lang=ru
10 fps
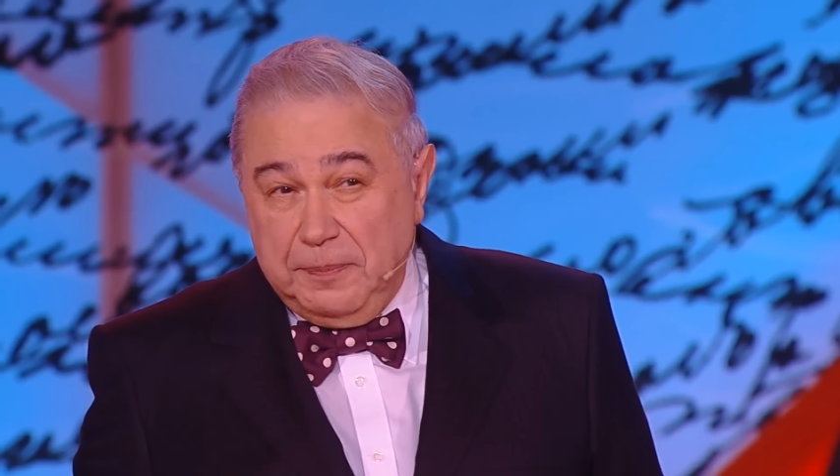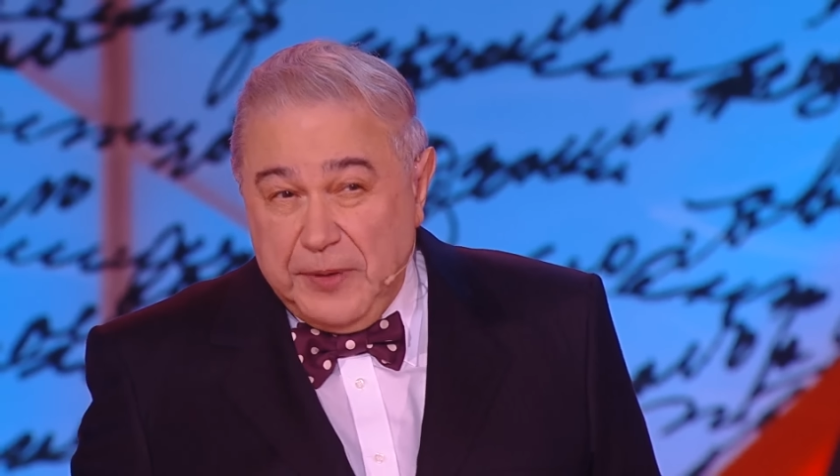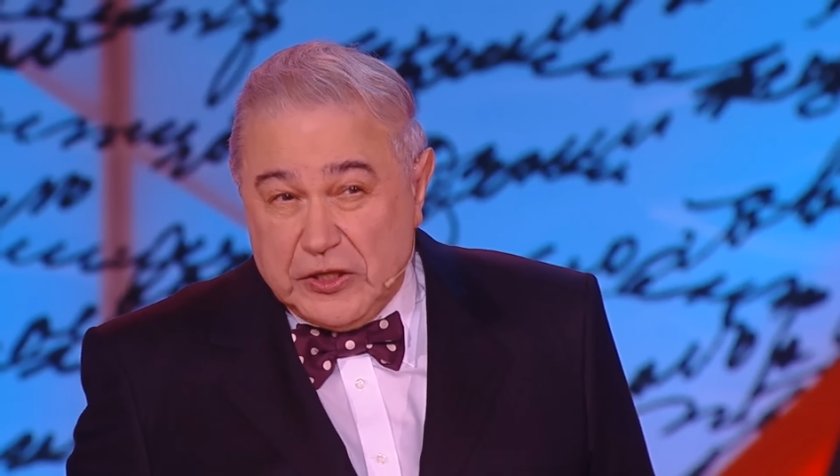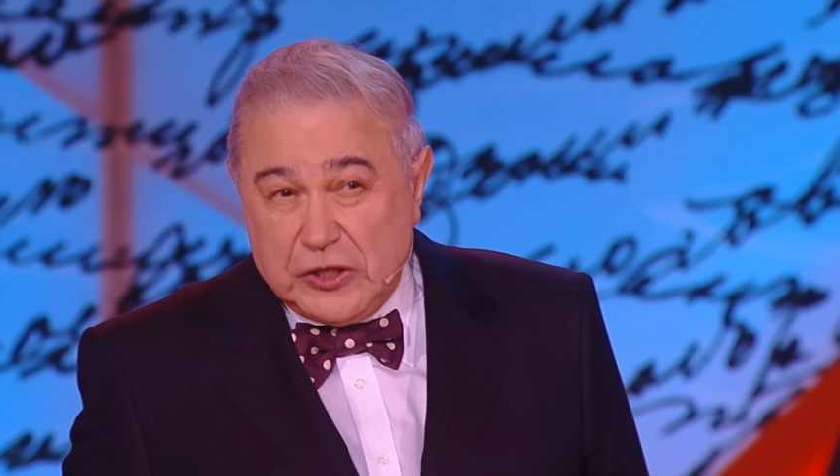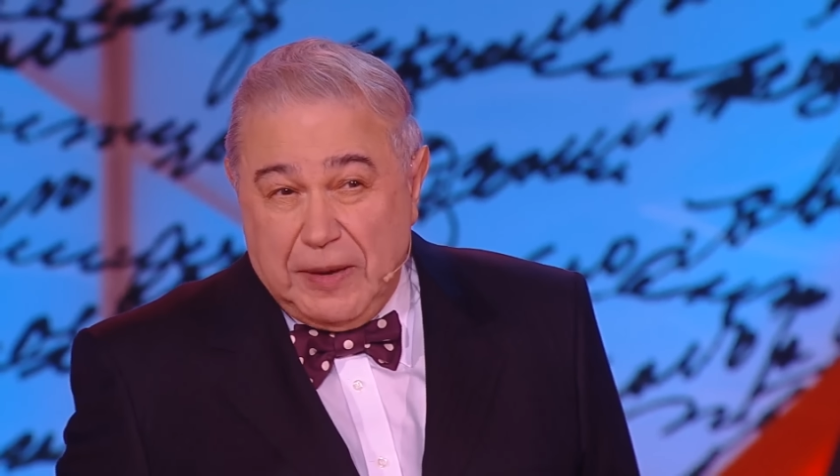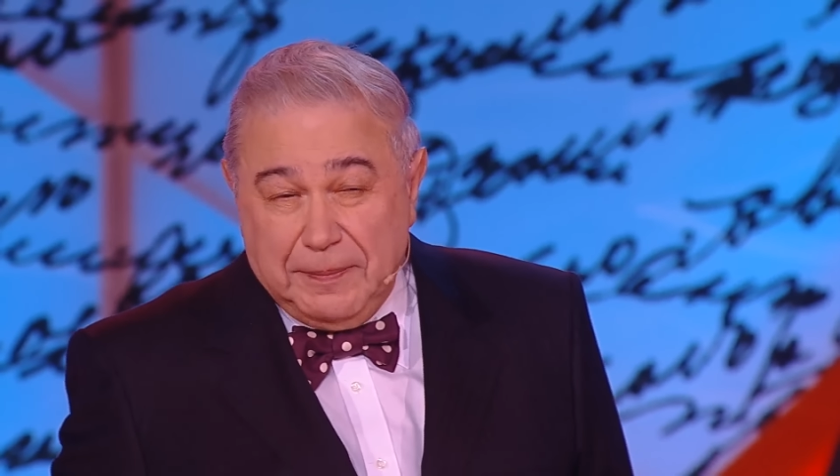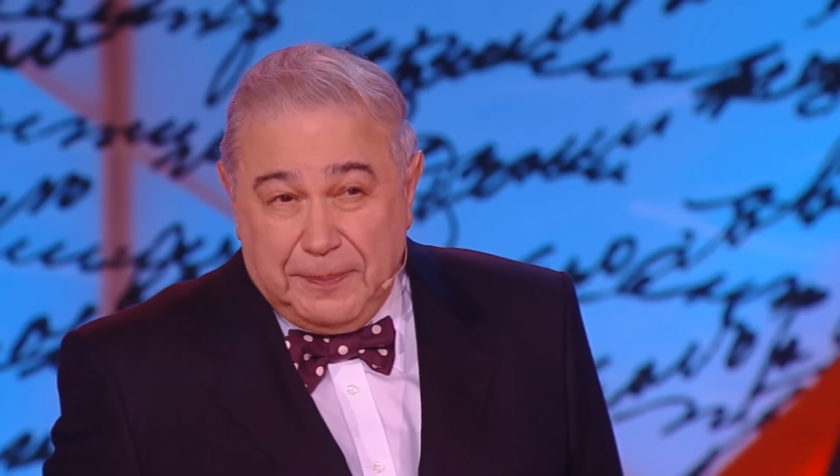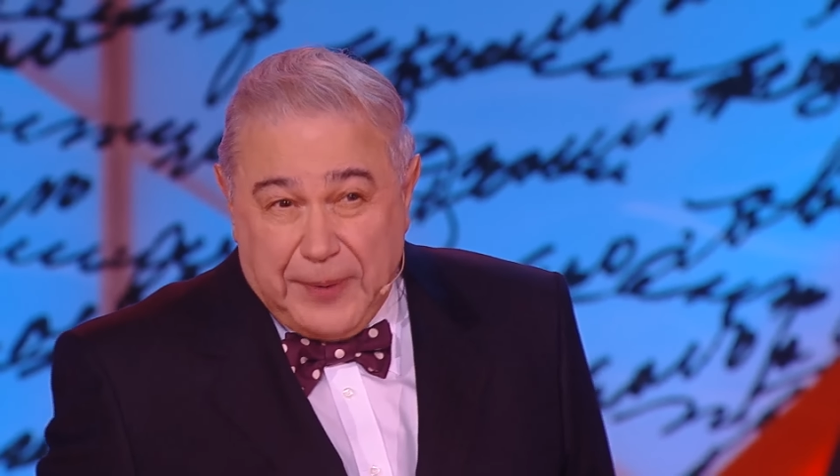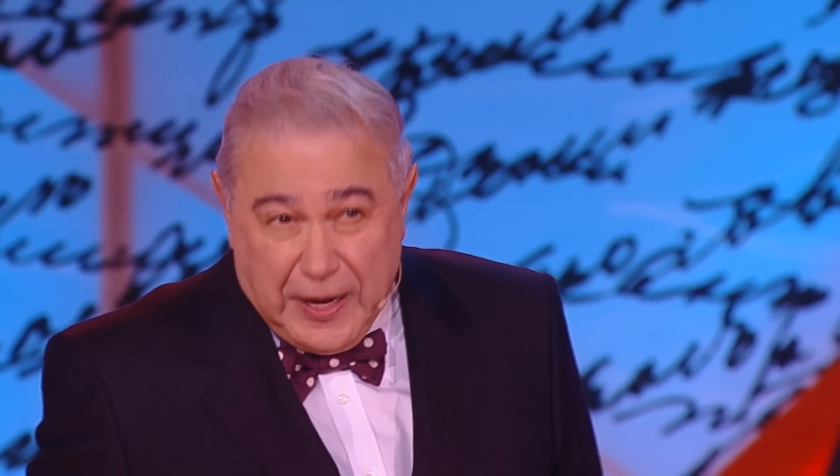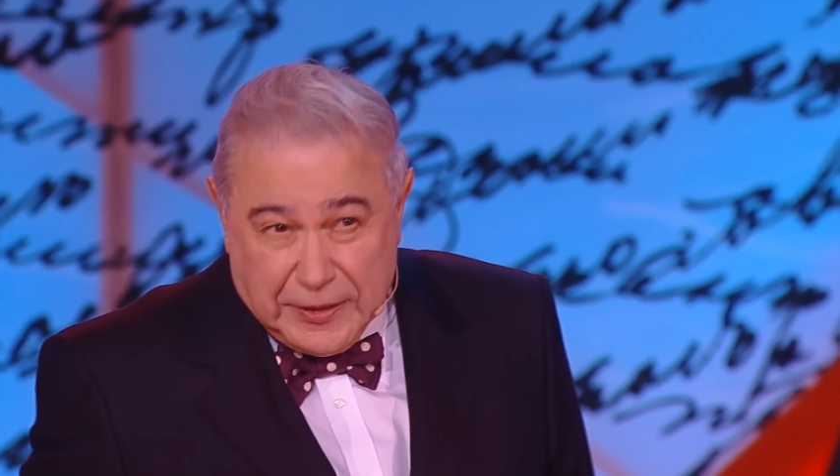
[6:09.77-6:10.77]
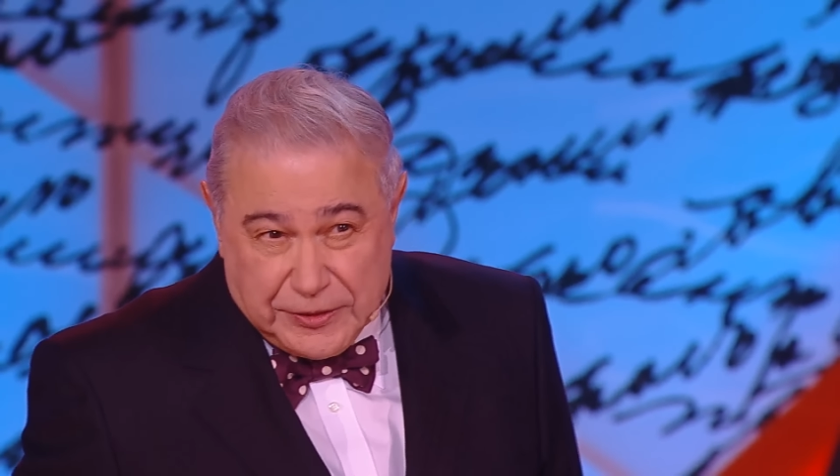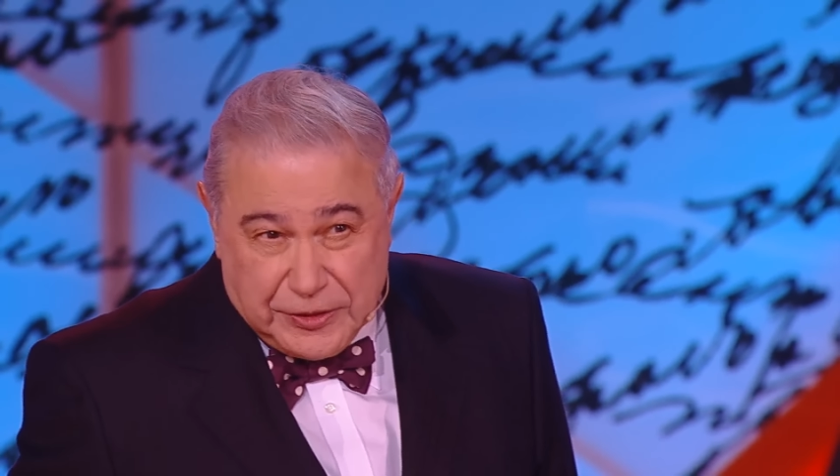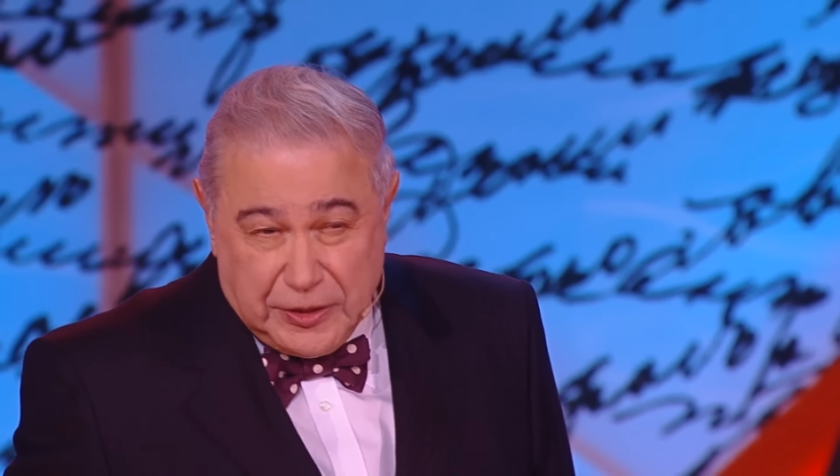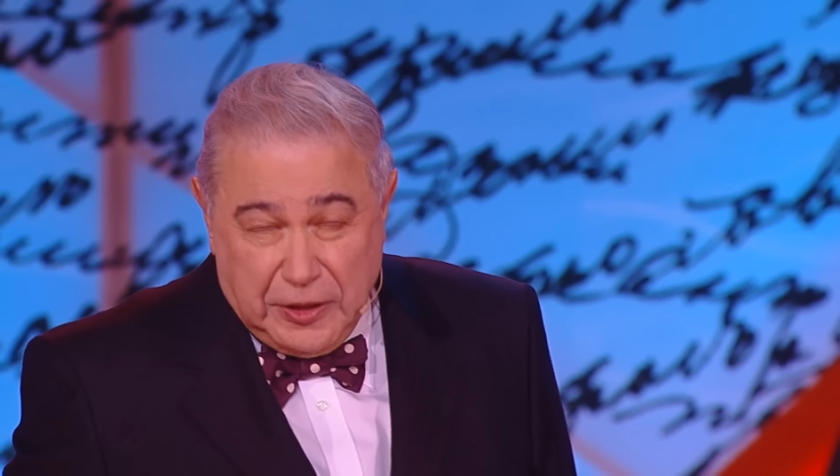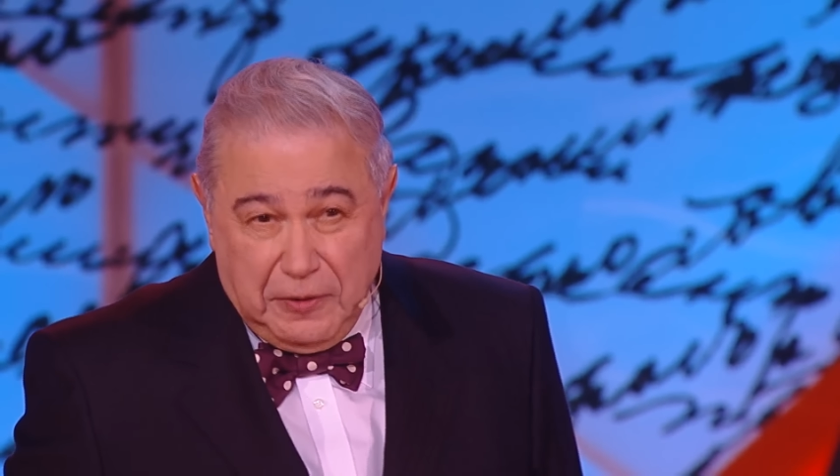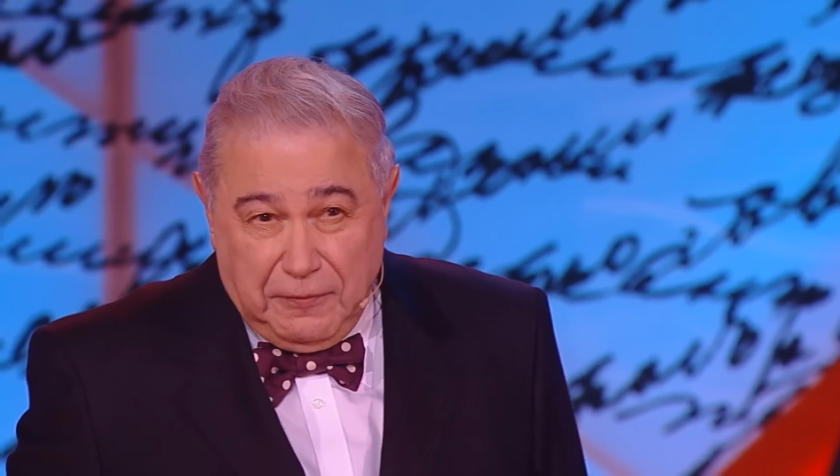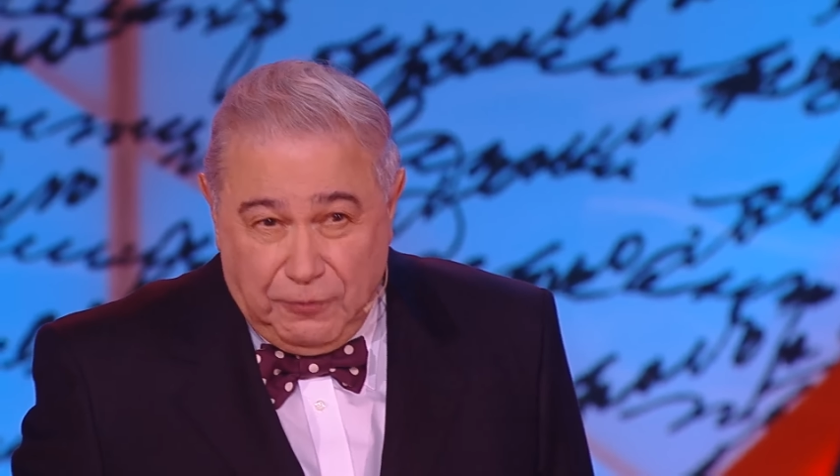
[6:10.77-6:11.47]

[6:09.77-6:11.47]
пить шампанское,